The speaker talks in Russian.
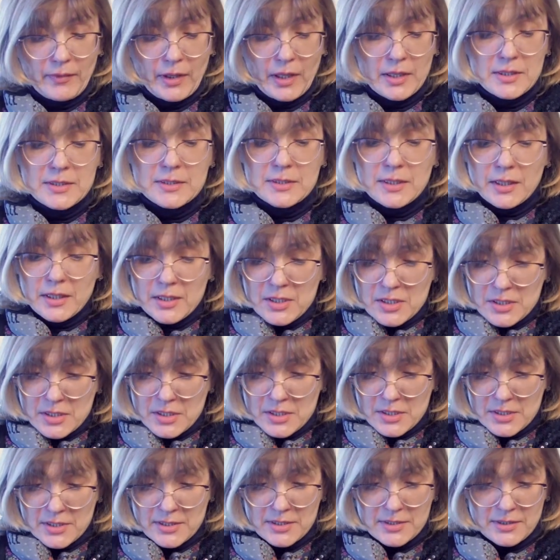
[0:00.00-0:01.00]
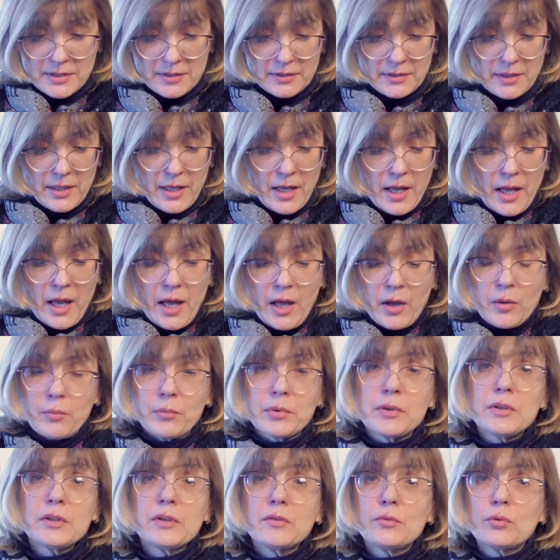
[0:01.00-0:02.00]
Старший же сын
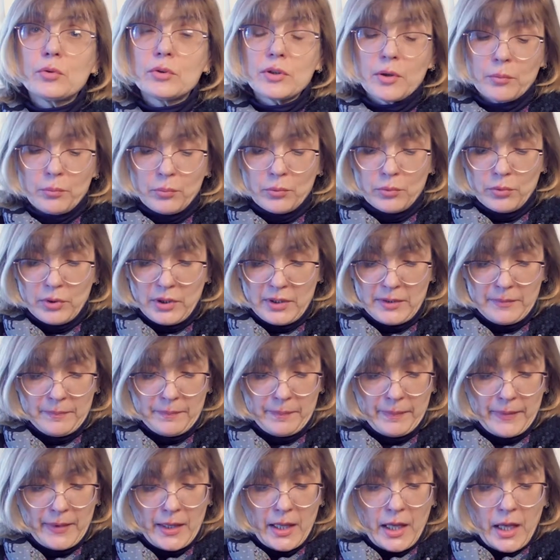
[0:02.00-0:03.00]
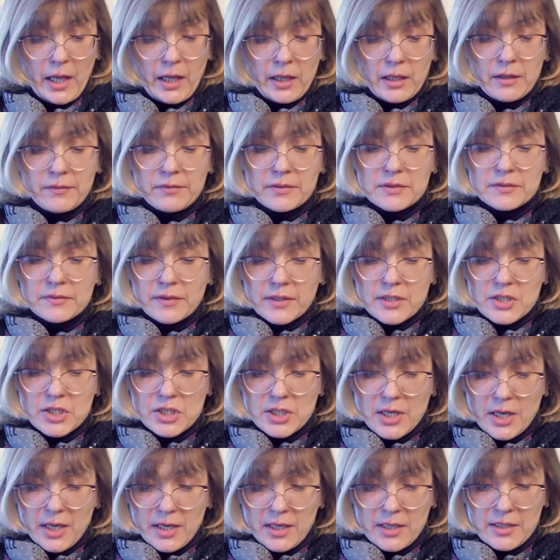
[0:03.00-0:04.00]
был его на поле, и,
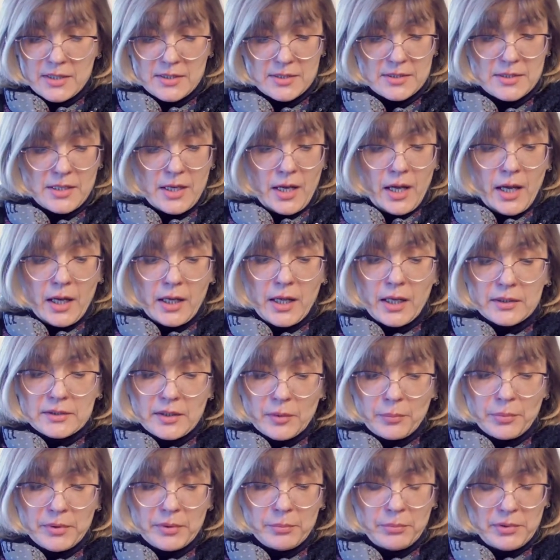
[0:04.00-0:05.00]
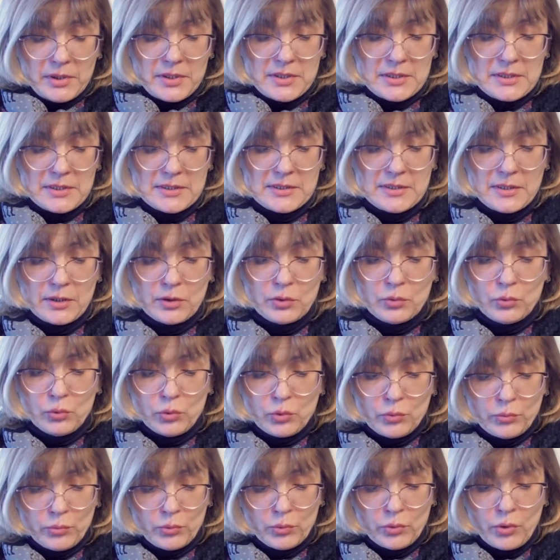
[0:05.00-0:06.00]
возвращаясь, когда приблизился к
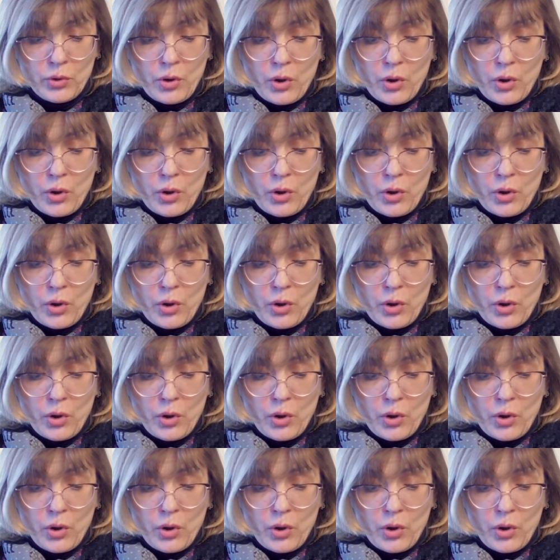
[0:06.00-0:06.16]
дому,